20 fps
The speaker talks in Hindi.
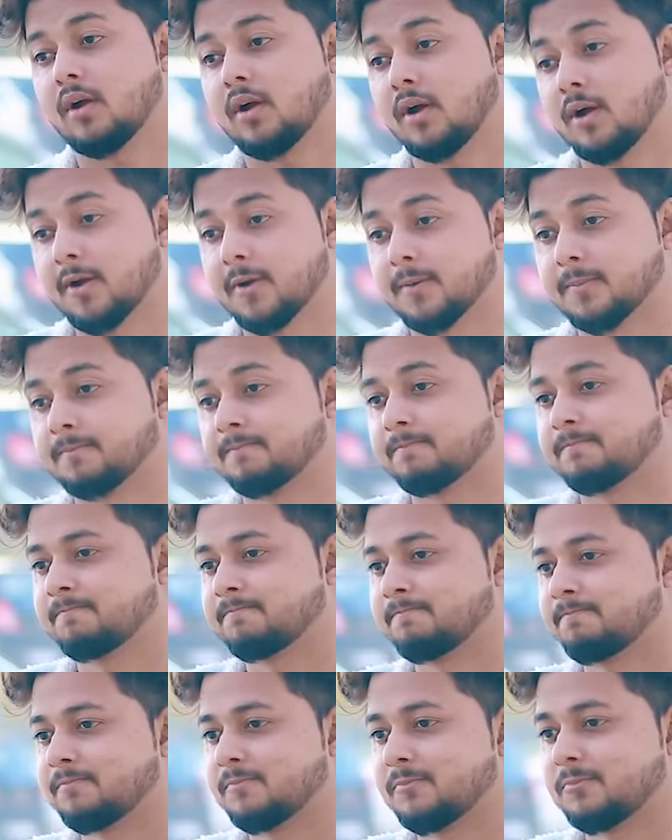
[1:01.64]

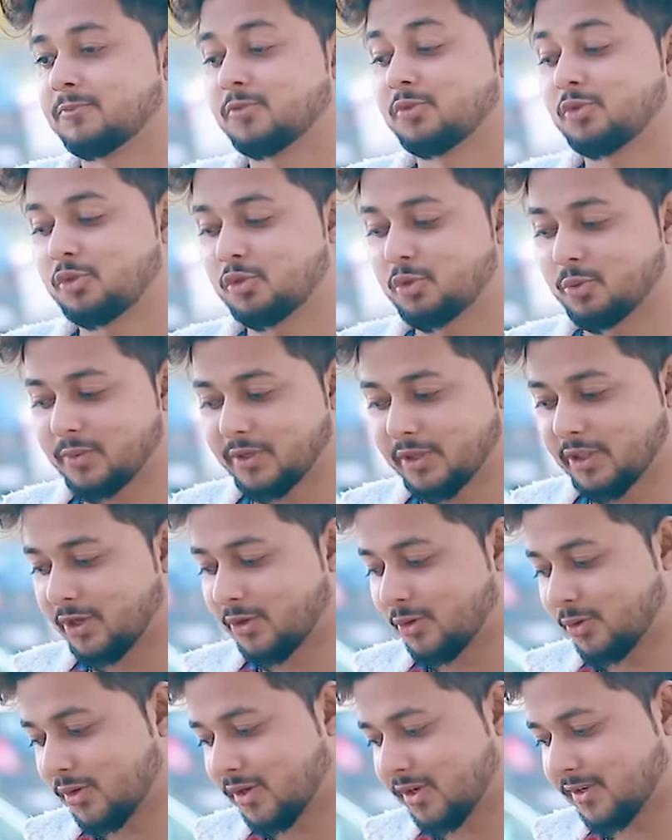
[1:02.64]
हाँ तुम्हें
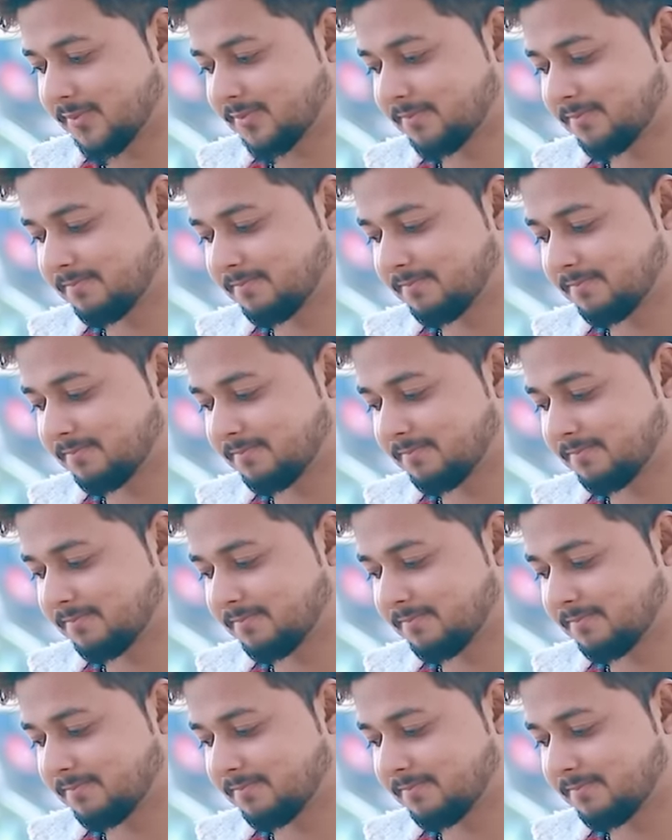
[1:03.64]
देखो ना